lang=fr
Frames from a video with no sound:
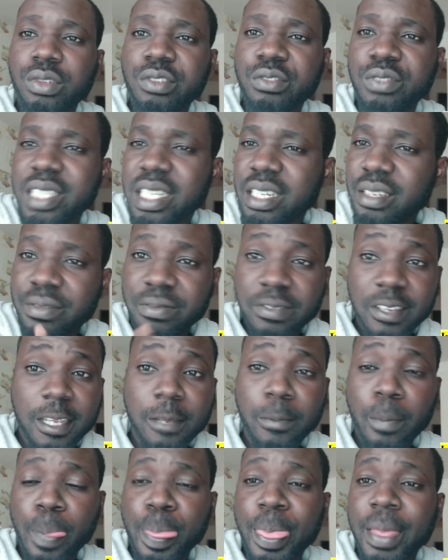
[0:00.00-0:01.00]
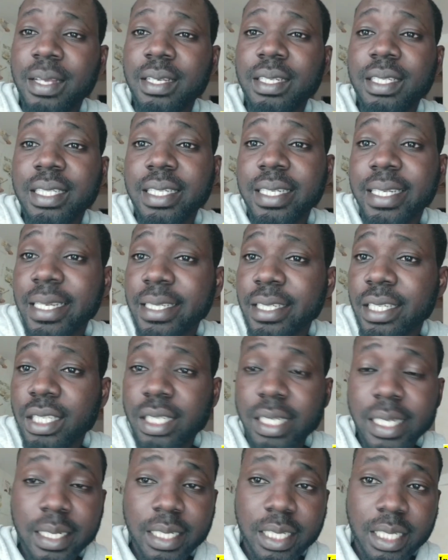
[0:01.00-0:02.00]
vous allez faire euh,
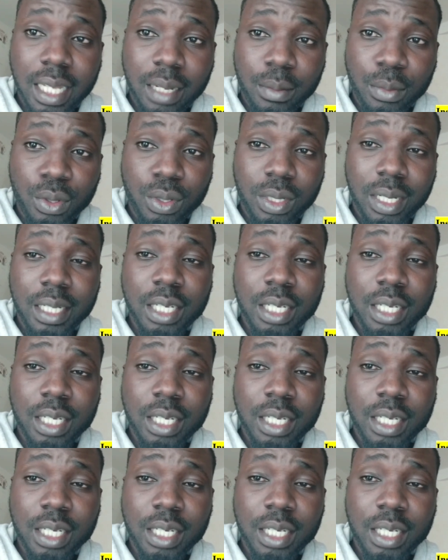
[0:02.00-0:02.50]
l'année d'abord,